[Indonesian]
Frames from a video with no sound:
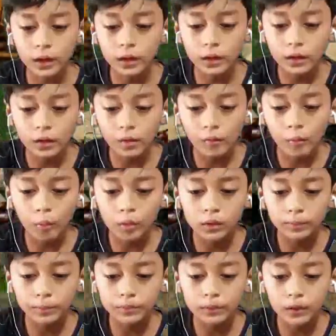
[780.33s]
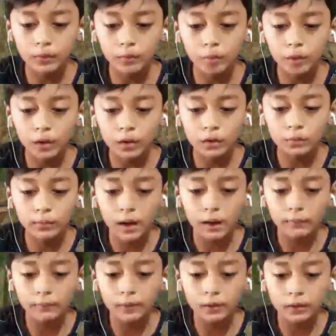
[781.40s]
my god ya sampai kubung loh
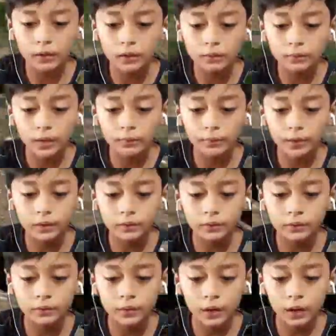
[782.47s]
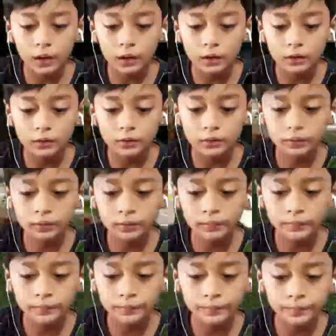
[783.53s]
gitu loh ini kocak
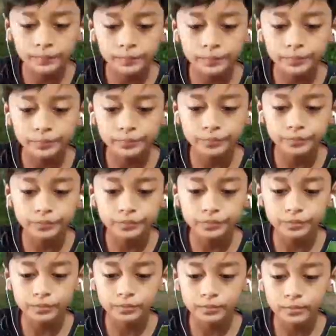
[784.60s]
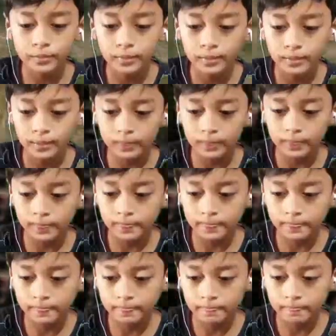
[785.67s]
banget tuh kan jadi apa tuh loh ada
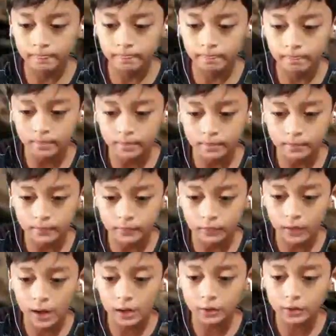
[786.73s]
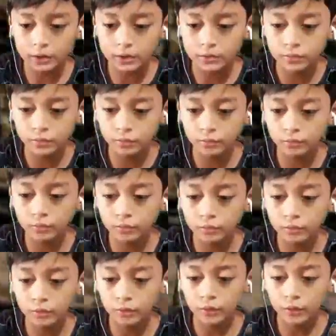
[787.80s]
teman guys jadi
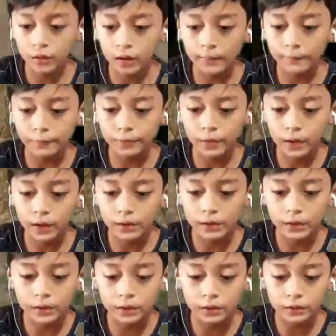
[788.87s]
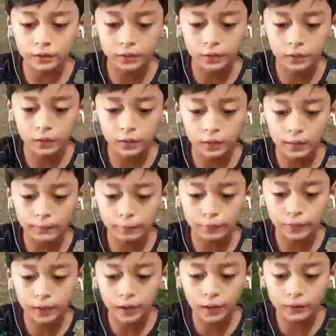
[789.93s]
itunya terselamatkan sudah aku
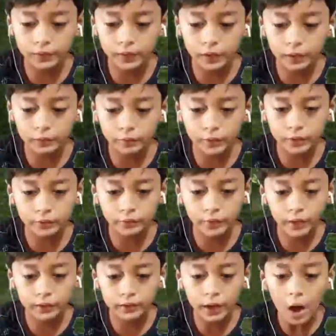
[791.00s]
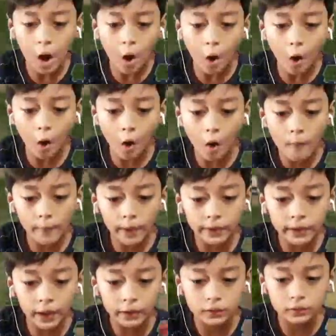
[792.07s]
selamatkan jadi kita ke.
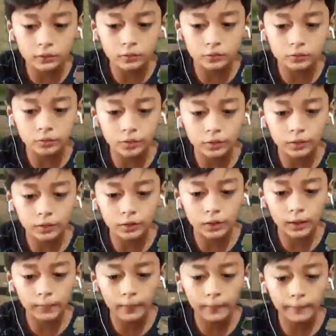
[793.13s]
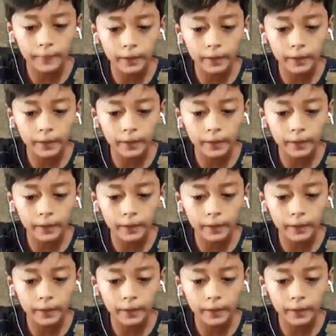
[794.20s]
Jadi ini apa aneh?